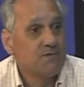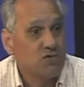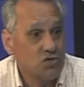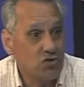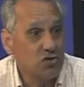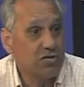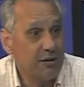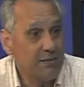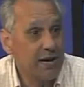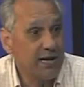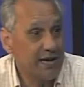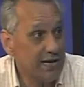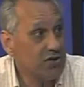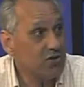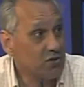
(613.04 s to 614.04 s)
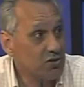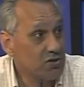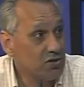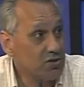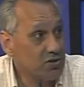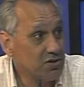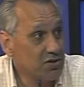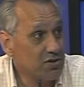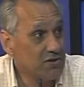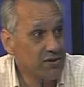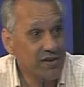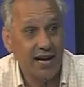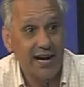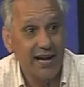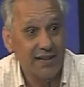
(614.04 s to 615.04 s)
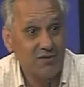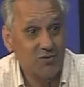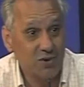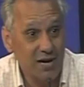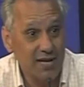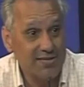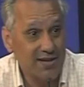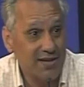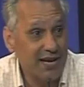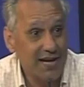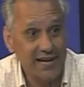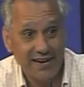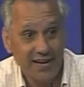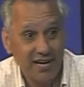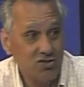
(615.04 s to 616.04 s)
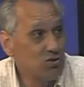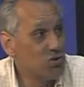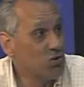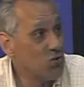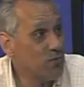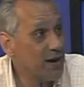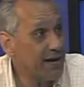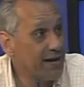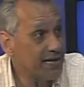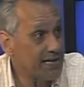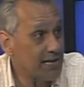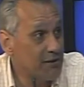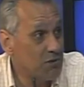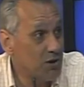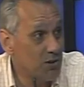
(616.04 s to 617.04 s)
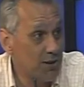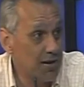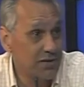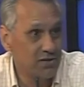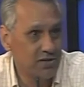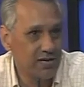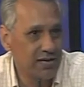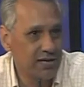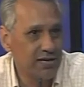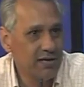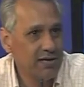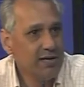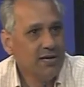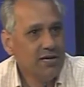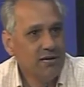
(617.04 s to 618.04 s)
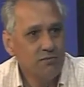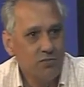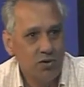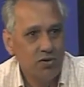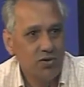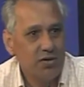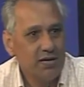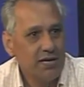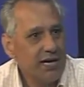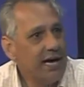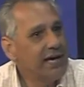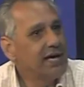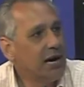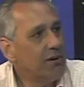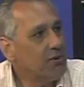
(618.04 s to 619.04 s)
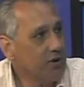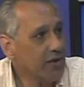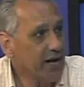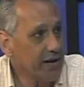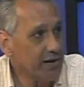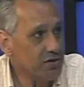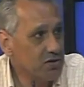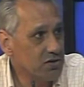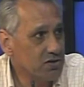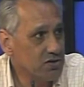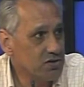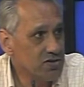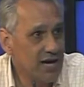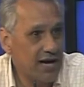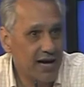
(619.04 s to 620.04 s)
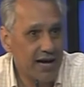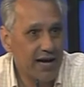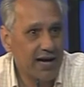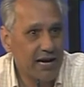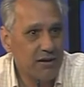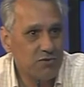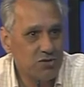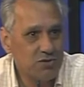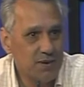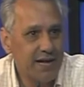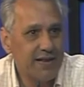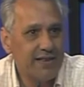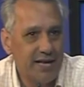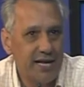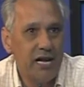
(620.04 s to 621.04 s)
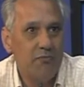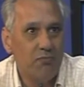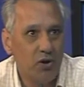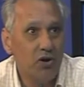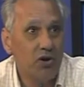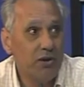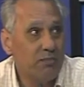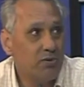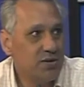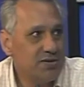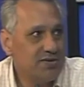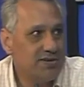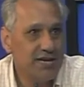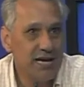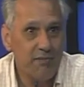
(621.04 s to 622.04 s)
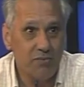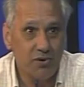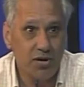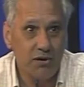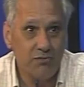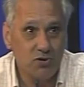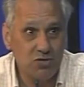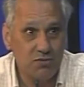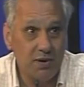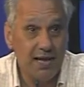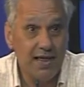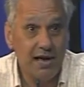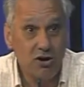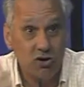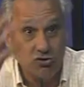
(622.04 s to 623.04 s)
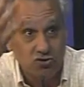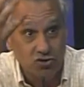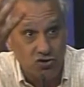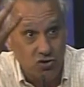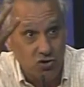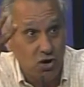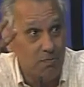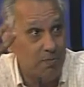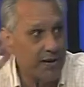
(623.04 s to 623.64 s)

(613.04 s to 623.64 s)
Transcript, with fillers: son temas esto, ¿no? De la naturaleza de las relaciones humanas que estábamos hablando, que, eh, mm, bueno, que hay que abordar, ¿no? O sea, la municipalidad tiene el poder de policía porque la municipalidad concesionó el